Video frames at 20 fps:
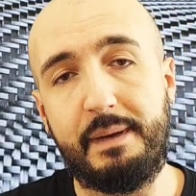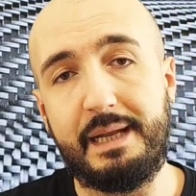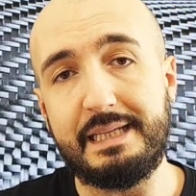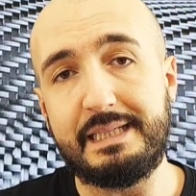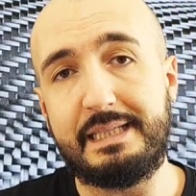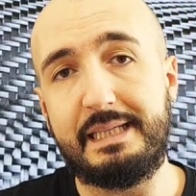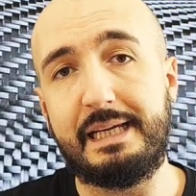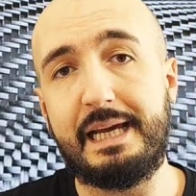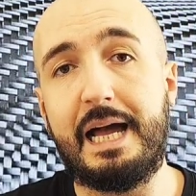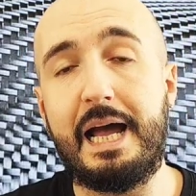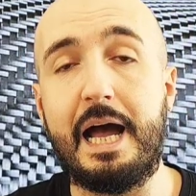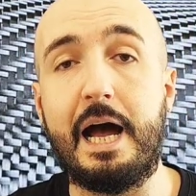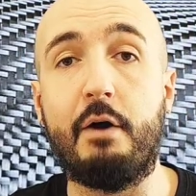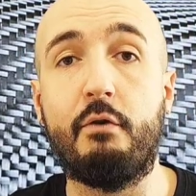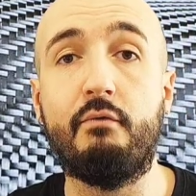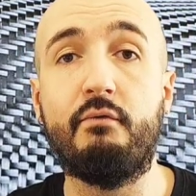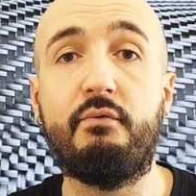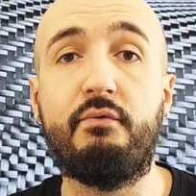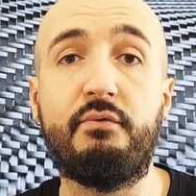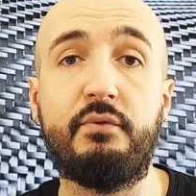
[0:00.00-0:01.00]
plastica ha
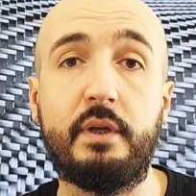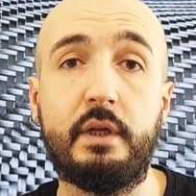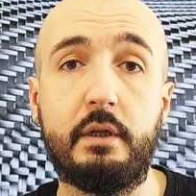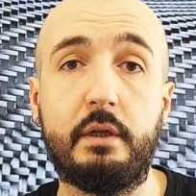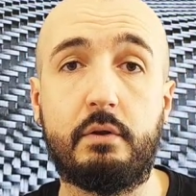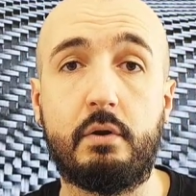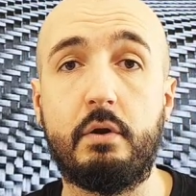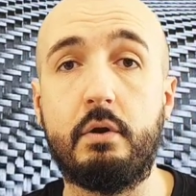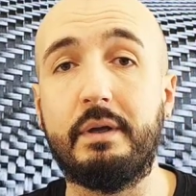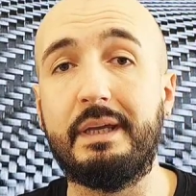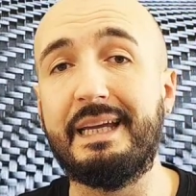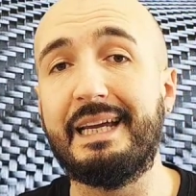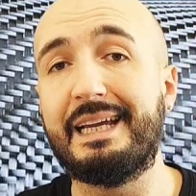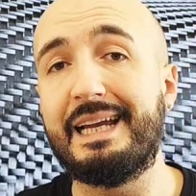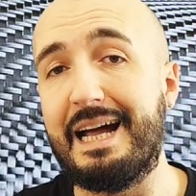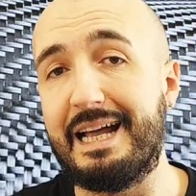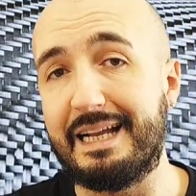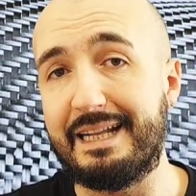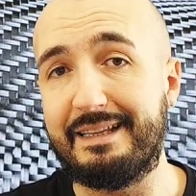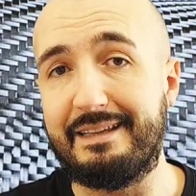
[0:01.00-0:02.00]
un filtro in
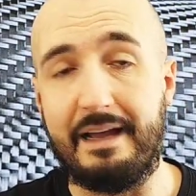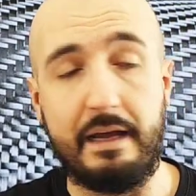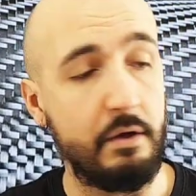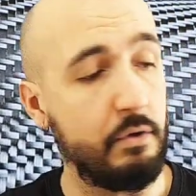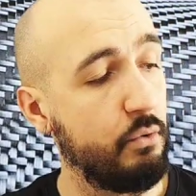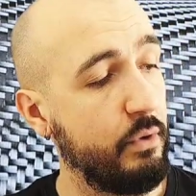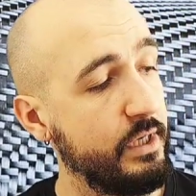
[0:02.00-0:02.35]
carta,